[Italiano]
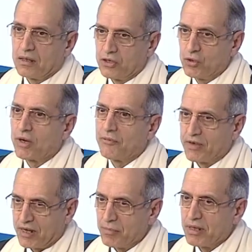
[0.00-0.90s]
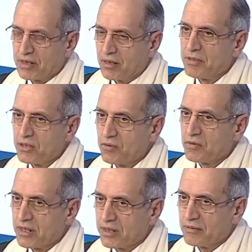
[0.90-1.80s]
Geograficamente la
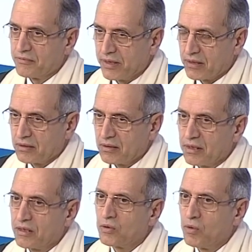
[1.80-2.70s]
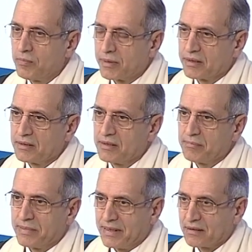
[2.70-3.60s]
mezzaluna fertile comprende
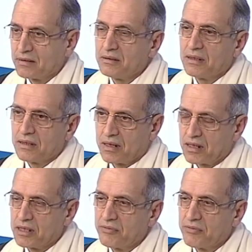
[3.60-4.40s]
parte dell'Iraq e